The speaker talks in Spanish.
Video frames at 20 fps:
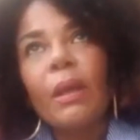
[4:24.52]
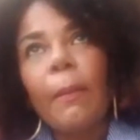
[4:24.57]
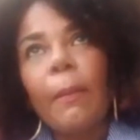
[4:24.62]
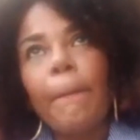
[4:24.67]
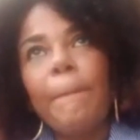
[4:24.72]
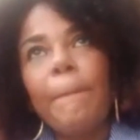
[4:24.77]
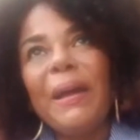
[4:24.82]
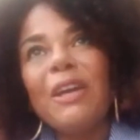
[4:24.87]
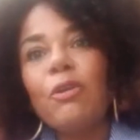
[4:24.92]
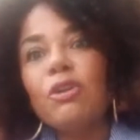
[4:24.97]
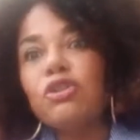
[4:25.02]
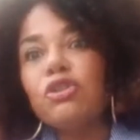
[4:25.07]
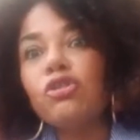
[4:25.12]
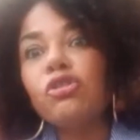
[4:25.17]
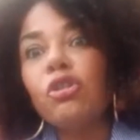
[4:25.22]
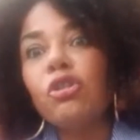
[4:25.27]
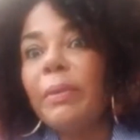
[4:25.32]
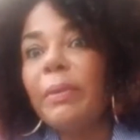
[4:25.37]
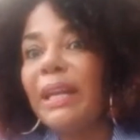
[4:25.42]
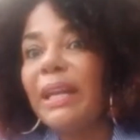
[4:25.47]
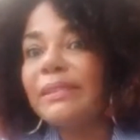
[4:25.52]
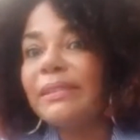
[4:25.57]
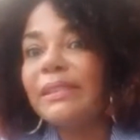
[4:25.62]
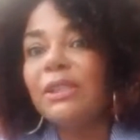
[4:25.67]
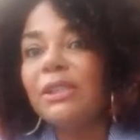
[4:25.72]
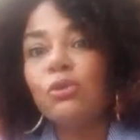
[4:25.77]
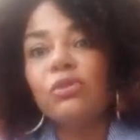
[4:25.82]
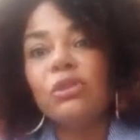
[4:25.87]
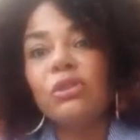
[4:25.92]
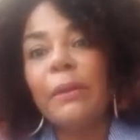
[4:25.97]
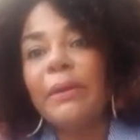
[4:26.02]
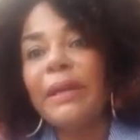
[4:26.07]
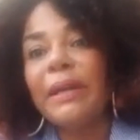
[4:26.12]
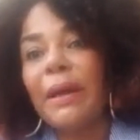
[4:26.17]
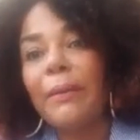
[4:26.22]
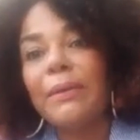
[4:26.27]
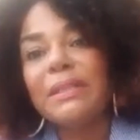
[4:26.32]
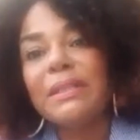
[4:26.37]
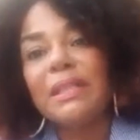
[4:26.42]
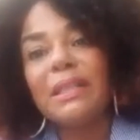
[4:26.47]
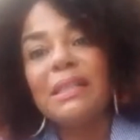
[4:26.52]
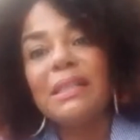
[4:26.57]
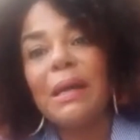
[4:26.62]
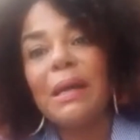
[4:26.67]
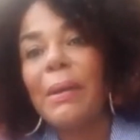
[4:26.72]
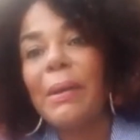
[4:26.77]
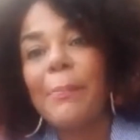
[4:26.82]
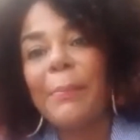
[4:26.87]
pero esos hombres así, tú sabes que a veces nada más